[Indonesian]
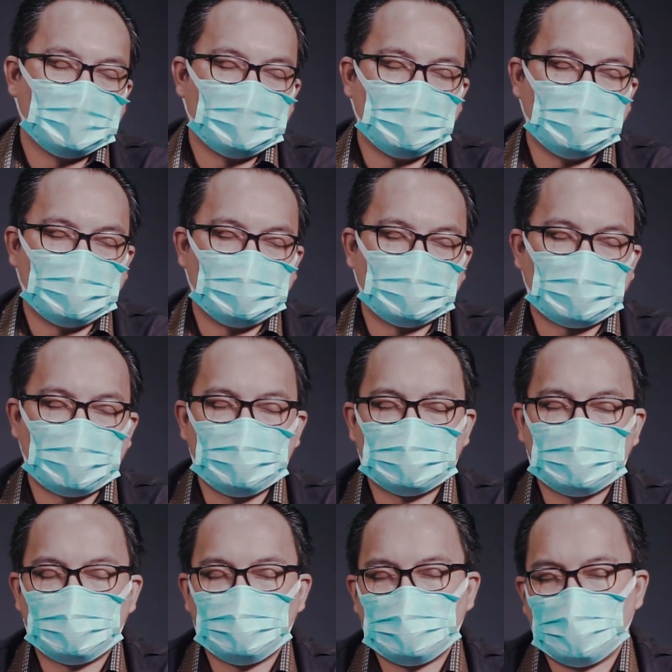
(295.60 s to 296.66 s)
dan
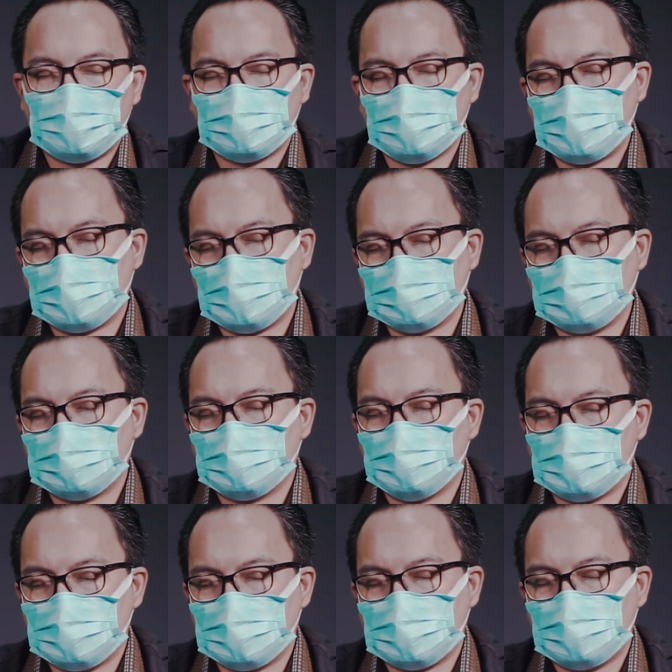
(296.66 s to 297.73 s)
kami tentunya dapat memberkati
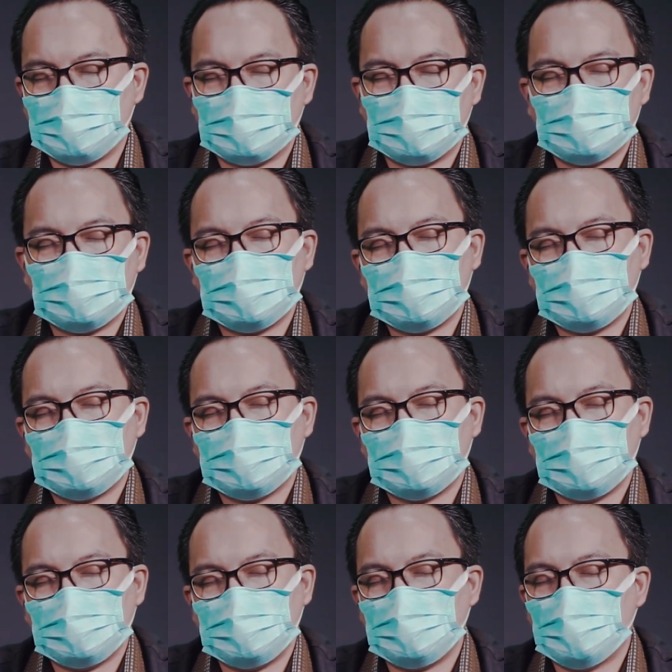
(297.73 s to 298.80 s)
keluarga kami.
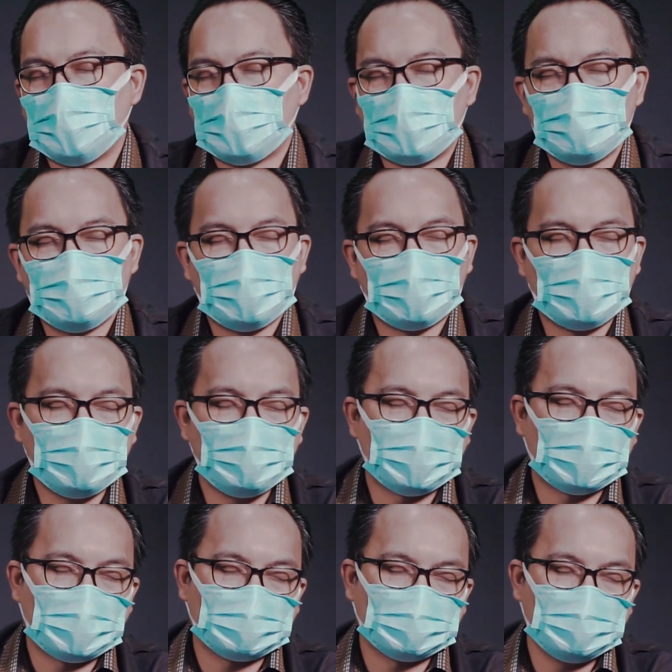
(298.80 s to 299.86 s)
Ini doa kami Bapak
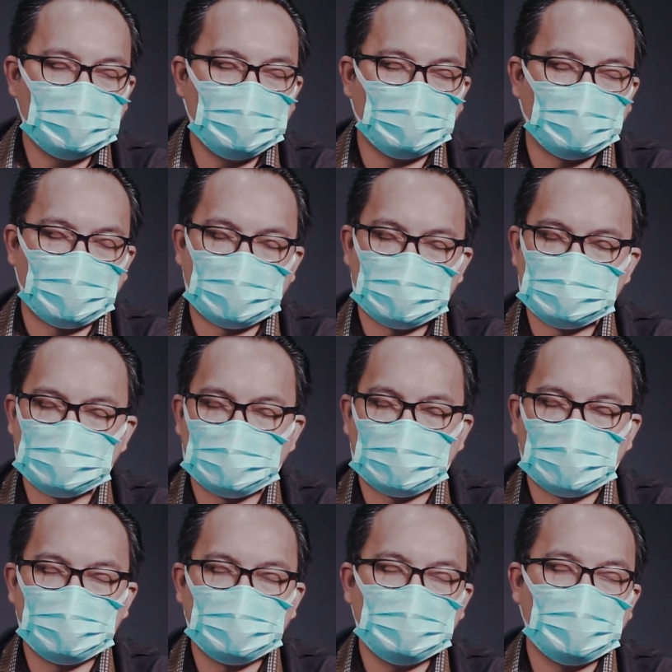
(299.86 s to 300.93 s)
memberkati untuk pekerjaan
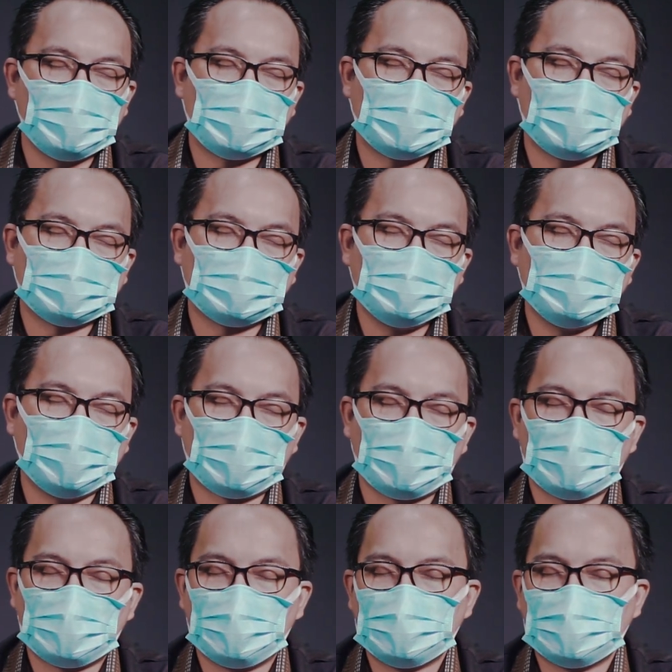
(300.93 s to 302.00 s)
kami, memberkati
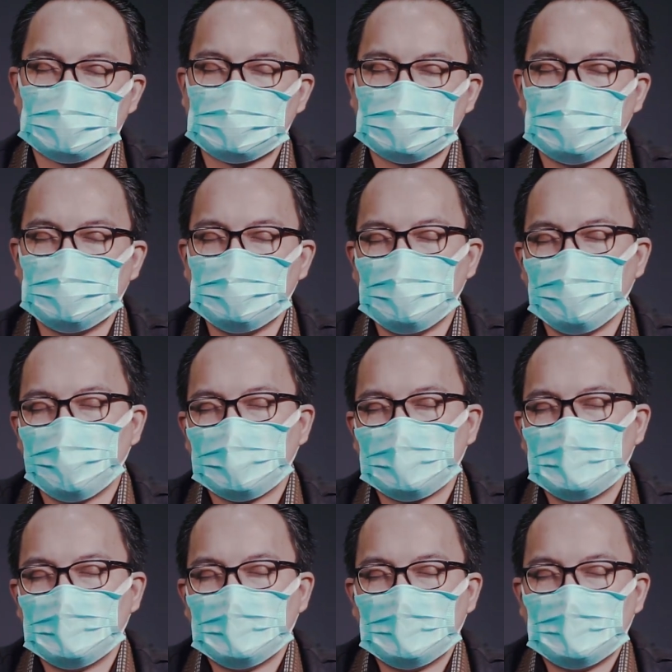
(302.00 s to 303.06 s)
orang-orang kami kasihi,
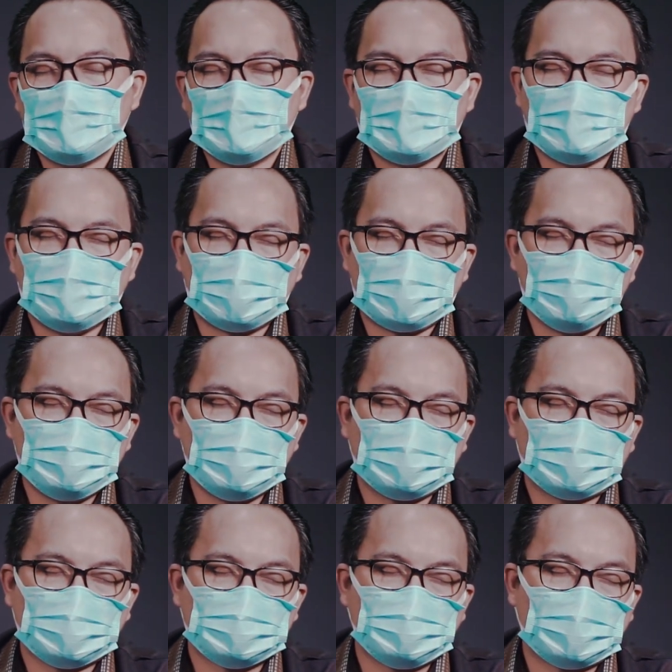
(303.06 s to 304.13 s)
dan kami juga terus